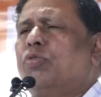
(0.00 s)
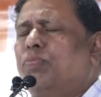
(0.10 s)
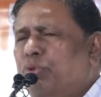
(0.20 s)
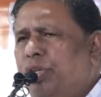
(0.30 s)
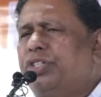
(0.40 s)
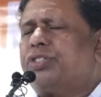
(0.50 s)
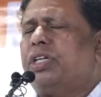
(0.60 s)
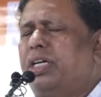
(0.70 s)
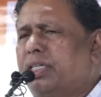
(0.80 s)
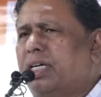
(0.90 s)
तो
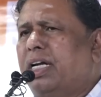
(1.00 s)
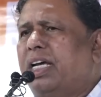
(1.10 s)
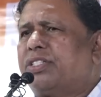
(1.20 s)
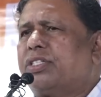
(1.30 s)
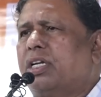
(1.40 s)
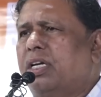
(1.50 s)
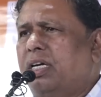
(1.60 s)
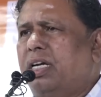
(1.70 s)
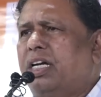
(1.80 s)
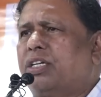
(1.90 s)
बुद्धिस्ट इंटरनेशनल
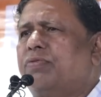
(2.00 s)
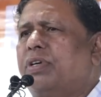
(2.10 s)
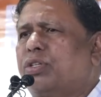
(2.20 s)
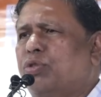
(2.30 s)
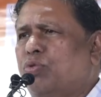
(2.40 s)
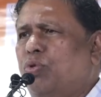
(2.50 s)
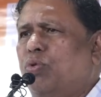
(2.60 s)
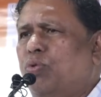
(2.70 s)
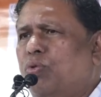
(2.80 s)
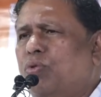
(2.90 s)
नेटवर्क को